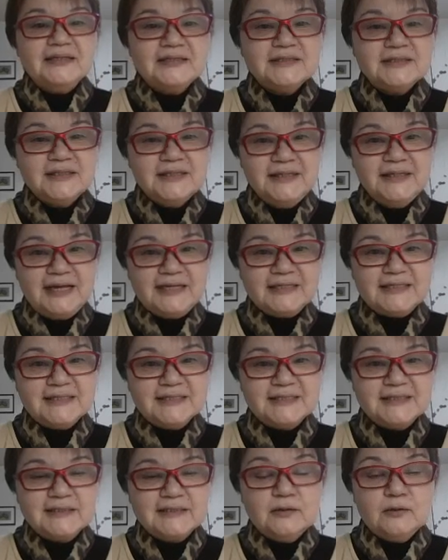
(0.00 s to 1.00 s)
次で
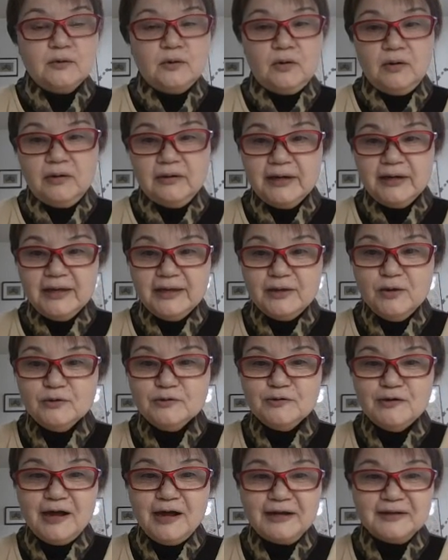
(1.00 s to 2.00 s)
す。これよ
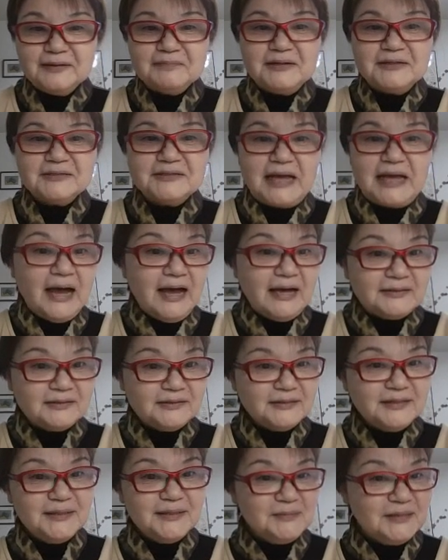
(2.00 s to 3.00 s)
くあります。あ、
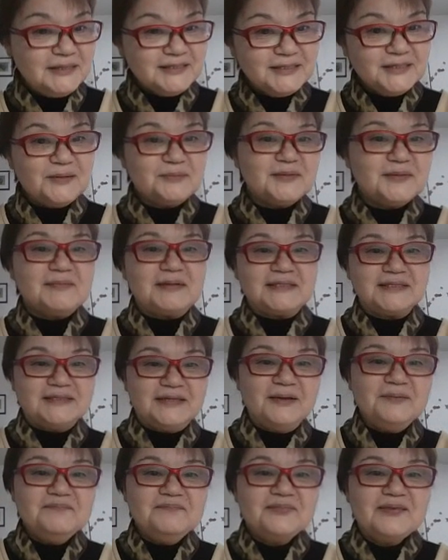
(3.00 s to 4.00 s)
次3つ読みます
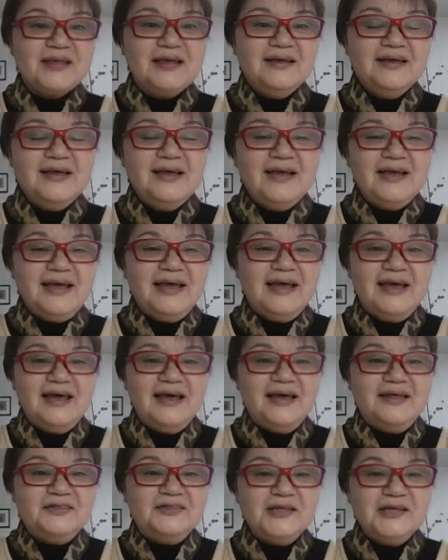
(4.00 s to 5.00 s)
ね。
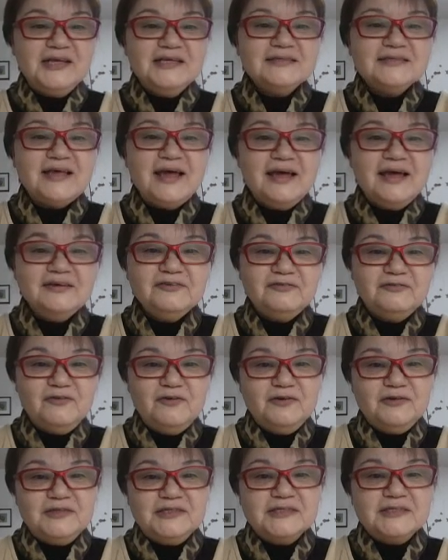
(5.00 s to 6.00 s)
えー、These
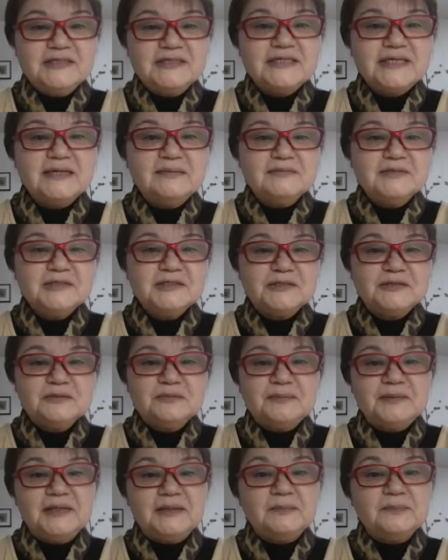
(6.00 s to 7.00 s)
headphones seems
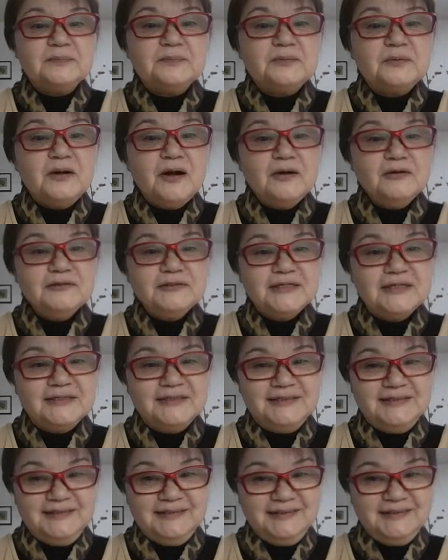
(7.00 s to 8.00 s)
to be
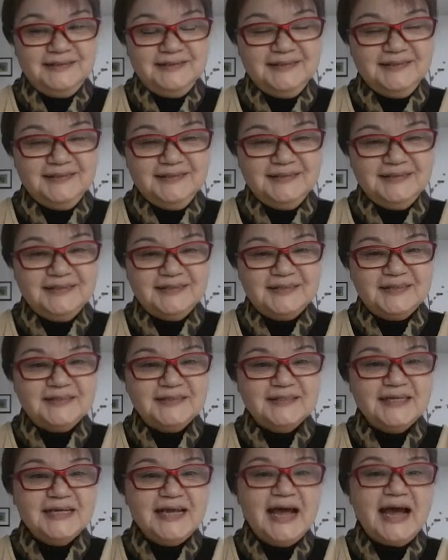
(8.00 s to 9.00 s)
broken. そ
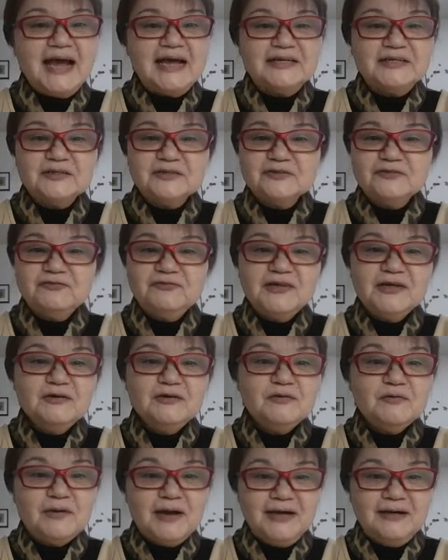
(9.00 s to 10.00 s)
して、I don't
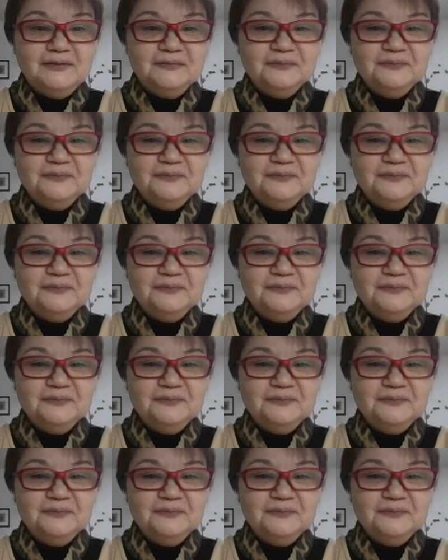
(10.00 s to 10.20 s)
feel well.